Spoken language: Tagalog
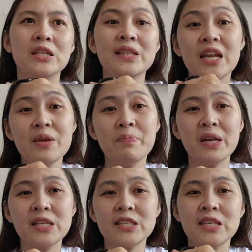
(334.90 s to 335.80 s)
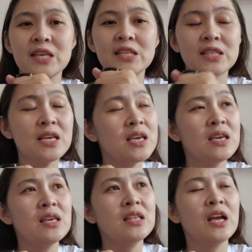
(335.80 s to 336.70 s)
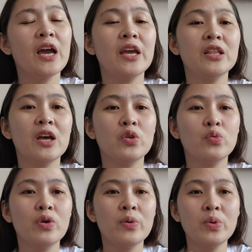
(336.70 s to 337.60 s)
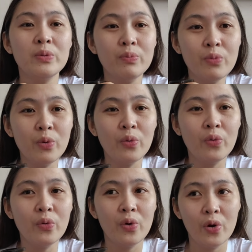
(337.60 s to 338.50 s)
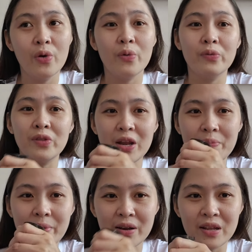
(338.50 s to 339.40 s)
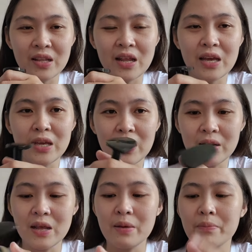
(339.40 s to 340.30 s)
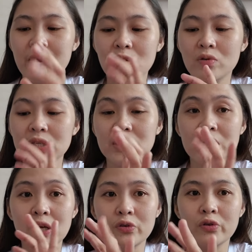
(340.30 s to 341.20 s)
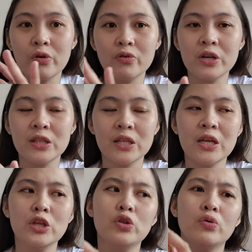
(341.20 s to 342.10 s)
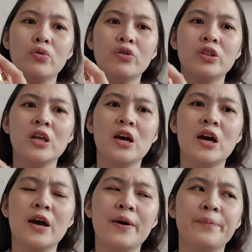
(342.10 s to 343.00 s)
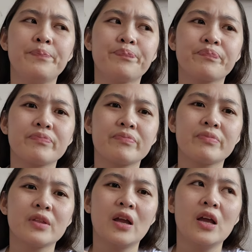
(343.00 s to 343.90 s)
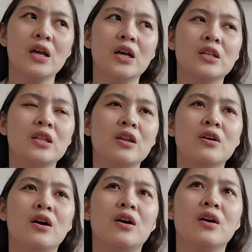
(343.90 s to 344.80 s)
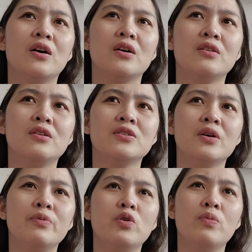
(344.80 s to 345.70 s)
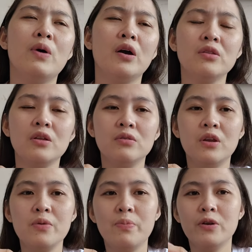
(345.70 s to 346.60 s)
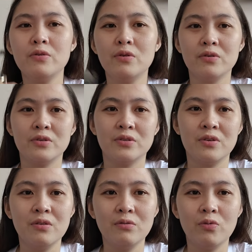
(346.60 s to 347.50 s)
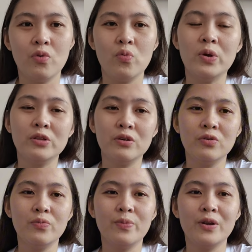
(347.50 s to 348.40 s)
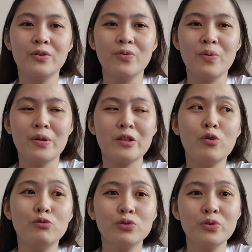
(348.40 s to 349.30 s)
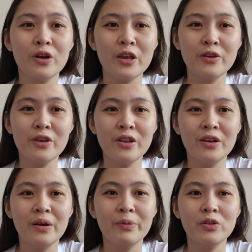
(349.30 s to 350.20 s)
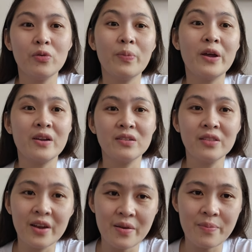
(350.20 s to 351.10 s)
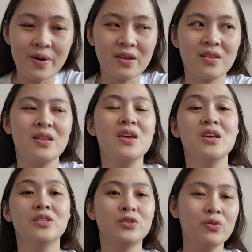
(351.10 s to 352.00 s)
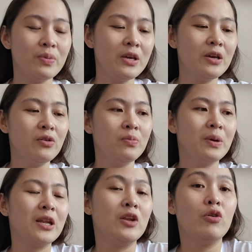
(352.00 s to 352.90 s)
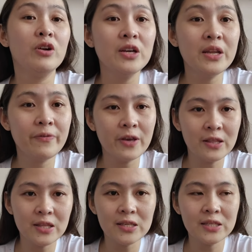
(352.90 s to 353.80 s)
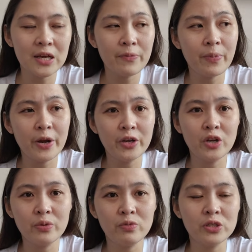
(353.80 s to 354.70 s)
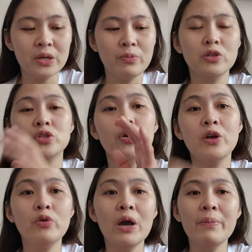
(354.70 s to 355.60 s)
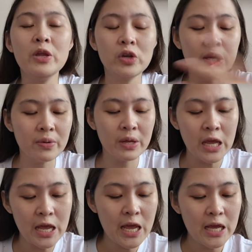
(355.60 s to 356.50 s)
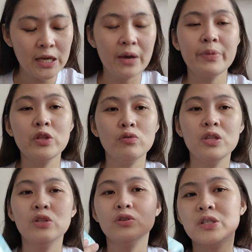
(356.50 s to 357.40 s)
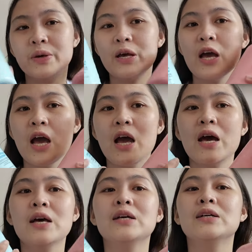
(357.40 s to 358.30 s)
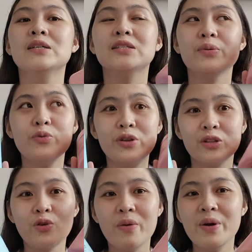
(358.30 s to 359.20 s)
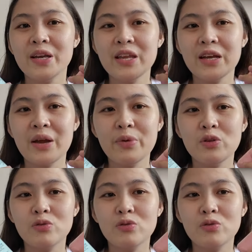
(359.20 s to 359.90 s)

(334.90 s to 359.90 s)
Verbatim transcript: dry pa rin sa skin, kahit anong gawin mo, dry pa rin. Ayan. Meron kasing ganun ako na-try noon na talaga, nasabi ko, bakit ang dry pa rin ng skin ko? Ba't ganun pa rin gawa? Lotion na ngayon ginagamit ko, parang dry pa rin. So, may ganun pa rin. Or, depende sa partner mo sabon. So, ano nga ba yung naging gamit ko dito sa sabon na to habang ginagamit